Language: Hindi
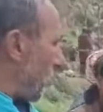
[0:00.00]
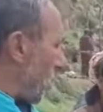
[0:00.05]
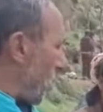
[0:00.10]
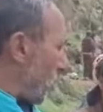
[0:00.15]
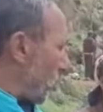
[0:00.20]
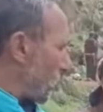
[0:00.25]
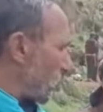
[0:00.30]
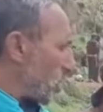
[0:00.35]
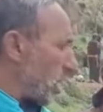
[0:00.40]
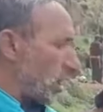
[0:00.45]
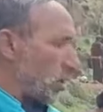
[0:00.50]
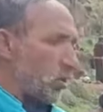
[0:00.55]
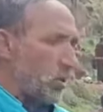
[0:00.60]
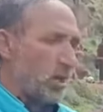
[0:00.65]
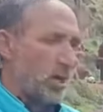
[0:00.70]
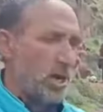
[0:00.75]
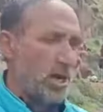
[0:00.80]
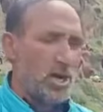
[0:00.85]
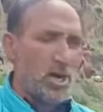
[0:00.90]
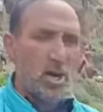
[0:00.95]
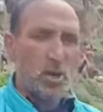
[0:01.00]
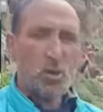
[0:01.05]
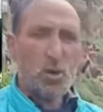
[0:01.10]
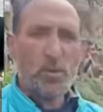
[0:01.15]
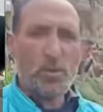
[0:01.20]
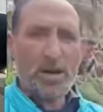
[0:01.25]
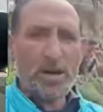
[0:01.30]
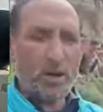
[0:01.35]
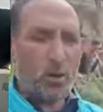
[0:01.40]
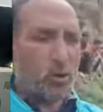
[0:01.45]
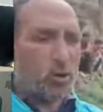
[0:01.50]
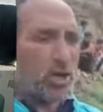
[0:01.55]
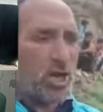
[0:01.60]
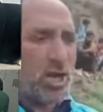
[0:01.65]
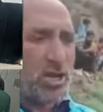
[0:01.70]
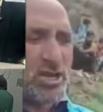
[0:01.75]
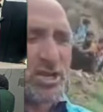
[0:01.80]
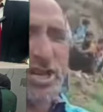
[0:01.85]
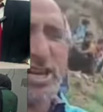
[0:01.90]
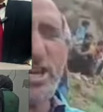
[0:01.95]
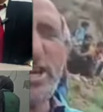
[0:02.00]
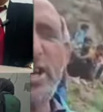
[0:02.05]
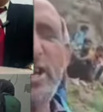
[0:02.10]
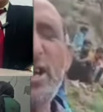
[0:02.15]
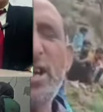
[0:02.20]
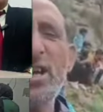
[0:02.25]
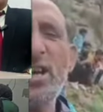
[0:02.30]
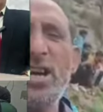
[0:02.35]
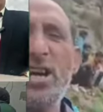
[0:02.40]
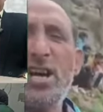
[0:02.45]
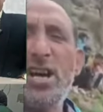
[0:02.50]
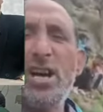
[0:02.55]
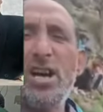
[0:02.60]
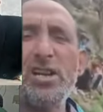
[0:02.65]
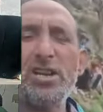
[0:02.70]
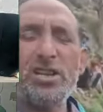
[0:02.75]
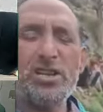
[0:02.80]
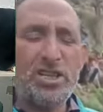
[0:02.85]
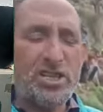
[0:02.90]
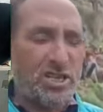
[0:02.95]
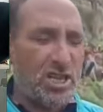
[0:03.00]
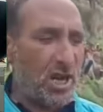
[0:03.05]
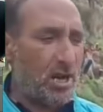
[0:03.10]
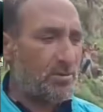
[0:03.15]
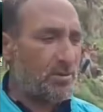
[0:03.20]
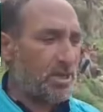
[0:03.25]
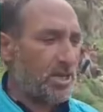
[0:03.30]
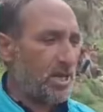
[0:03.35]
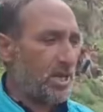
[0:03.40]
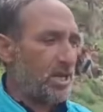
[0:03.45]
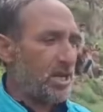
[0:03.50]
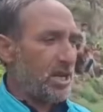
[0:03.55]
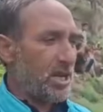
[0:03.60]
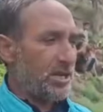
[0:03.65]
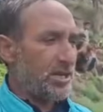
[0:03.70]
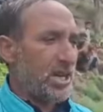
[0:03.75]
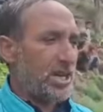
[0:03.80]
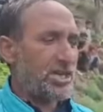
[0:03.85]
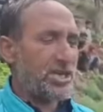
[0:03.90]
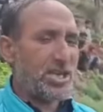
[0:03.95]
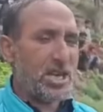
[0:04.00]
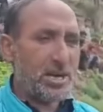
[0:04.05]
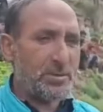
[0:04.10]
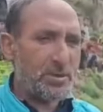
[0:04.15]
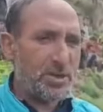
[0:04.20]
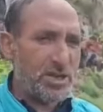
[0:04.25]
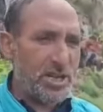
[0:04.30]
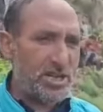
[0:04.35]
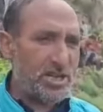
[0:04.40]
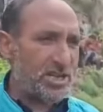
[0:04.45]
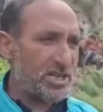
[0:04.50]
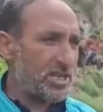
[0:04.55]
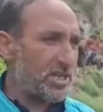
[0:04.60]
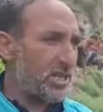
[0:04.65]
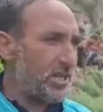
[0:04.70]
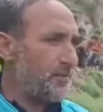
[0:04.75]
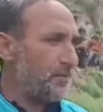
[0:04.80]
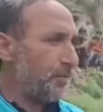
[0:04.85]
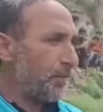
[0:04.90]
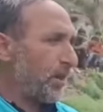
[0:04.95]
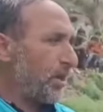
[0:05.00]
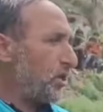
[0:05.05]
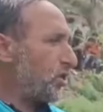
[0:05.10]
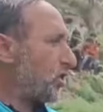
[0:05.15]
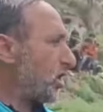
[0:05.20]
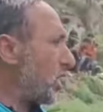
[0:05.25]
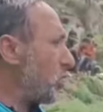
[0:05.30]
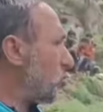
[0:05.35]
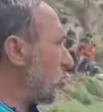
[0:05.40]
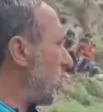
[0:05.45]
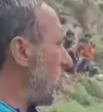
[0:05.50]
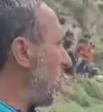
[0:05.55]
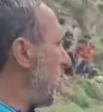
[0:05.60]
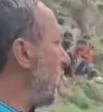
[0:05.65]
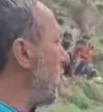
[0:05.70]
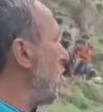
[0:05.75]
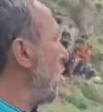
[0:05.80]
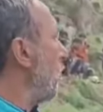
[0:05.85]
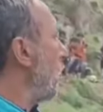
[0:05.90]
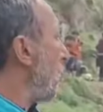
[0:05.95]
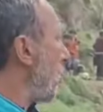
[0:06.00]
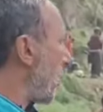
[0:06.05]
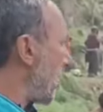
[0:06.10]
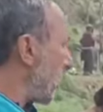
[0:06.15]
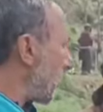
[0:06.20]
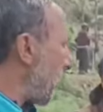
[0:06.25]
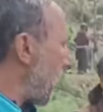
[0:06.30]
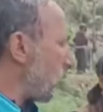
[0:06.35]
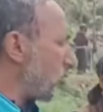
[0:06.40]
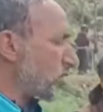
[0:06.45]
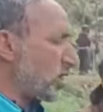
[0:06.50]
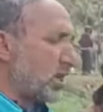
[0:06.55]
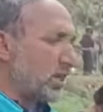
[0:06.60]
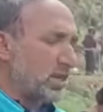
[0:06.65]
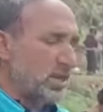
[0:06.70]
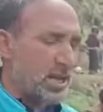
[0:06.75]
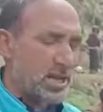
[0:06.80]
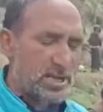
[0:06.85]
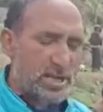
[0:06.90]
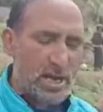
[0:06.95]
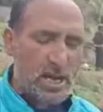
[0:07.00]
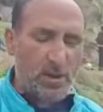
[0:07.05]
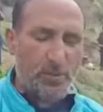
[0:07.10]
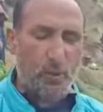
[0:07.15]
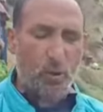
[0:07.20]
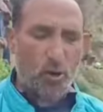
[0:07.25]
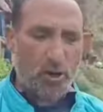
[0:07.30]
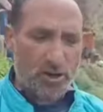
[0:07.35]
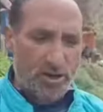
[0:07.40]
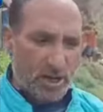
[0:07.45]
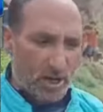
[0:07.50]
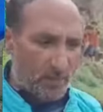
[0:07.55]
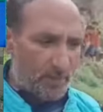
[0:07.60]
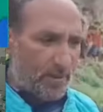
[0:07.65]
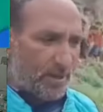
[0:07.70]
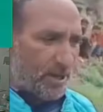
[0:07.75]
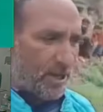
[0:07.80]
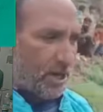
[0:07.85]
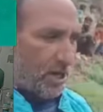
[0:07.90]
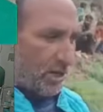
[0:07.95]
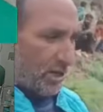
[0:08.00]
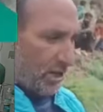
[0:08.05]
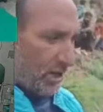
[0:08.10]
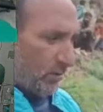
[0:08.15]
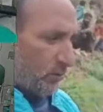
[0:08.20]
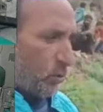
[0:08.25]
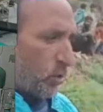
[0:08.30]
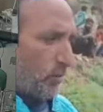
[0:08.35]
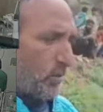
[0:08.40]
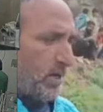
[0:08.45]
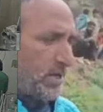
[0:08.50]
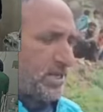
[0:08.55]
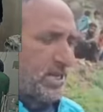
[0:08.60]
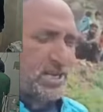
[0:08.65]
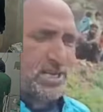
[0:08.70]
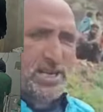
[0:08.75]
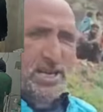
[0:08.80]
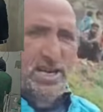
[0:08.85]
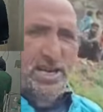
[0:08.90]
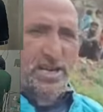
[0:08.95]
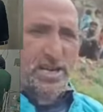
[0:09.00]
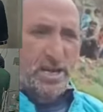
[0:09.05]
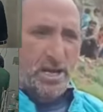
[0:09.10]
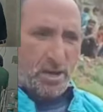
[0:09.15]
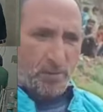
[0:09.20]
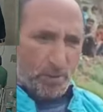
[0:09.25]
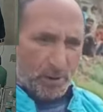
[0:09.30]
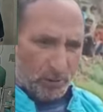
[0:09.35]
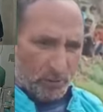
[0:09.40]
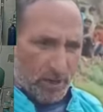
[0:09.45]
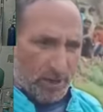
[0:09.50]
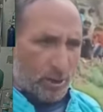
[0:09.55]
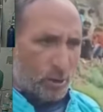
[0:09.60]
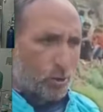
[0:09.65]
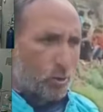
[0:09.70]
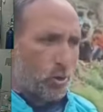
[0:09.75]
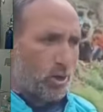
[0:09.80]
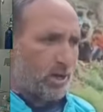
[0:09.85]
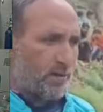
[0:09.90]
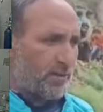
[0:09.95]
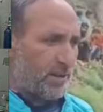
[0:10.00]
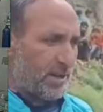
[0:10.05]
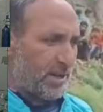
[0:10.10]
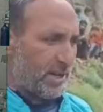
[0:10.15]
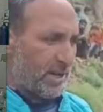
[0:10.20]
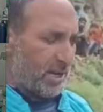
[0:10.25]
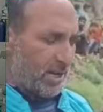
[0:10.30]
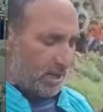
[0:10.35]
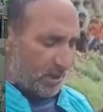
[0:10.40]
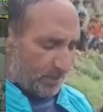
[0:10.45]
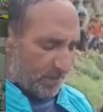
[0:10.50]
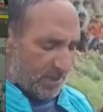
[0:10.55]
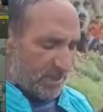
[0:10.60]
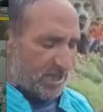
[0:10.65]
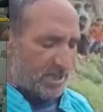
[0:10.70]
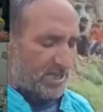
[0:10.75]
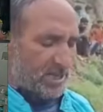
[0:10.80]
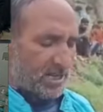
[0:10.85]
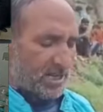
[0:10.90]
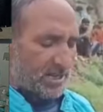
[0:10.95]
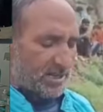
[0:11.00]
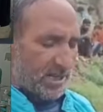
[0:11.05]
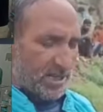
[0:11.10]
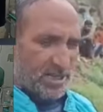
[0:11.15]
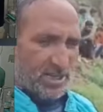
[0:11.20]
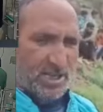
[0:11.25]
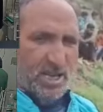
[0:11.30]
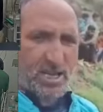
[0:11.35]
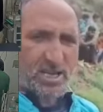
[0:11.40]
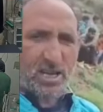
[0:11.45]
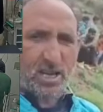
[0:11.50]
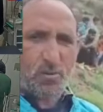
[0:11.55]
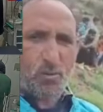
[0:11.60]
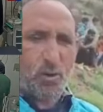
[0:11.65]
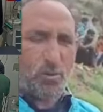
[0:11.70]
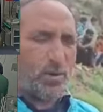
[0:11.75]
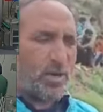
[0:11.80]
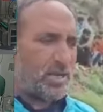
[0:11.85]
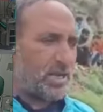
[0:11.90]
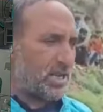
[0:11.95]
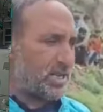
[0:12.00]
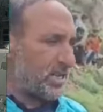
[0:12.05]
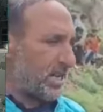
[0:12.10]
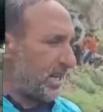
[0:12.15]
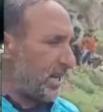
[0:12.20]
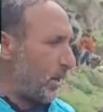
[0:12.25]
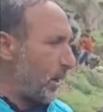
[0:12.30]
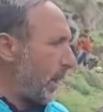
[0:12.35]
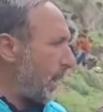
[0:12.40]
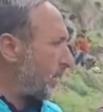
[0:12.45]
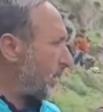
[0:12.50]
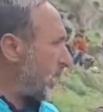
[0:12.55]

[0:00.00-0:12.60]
पूरा नुकसान हो गया तो हमारी गुजारिश है डीसी साहब से तहसील एडमिनिस्ट्रेशन से कि इसका जो है फौरन मुआवजा दिया जाए फौरन यहाँ पे टीम को भेजा जाए पटवारी को रेफर भेजा जाए तहसीलदार साहब को भेजा जाए